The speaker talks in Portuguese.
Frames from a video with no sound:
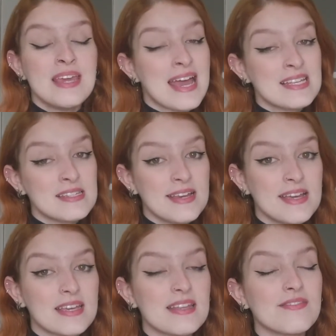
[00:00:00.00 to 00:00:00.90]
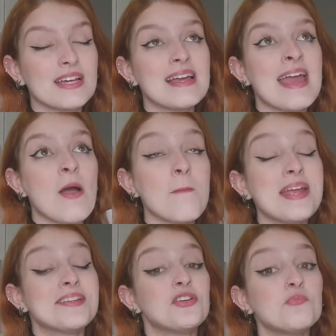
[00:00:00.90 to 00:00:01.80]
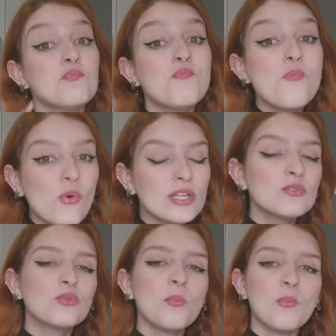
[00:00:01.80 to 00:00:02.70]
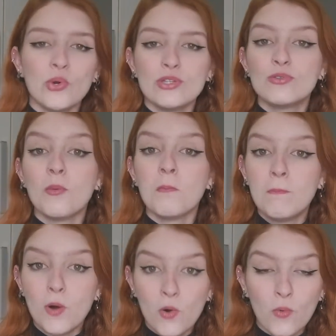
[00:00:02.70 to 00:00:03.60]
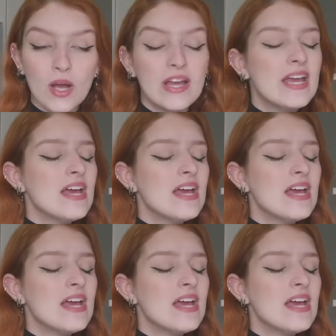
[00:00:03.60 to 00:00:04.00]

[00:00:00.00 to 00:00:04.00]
E essa linha aqui da Vela é realmente muito, muito boa.